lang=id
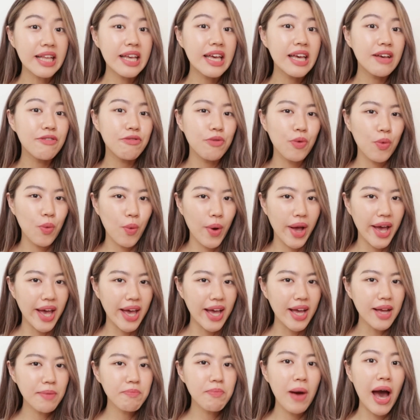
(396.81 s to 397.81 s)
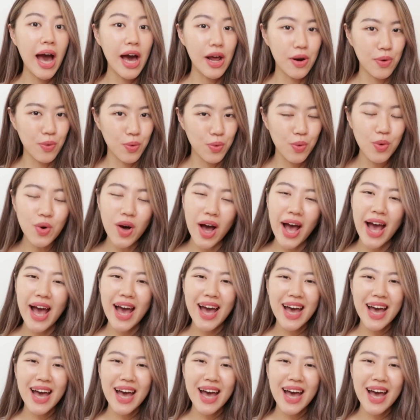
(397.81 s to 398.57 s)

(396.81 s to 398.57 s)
giveaway baru.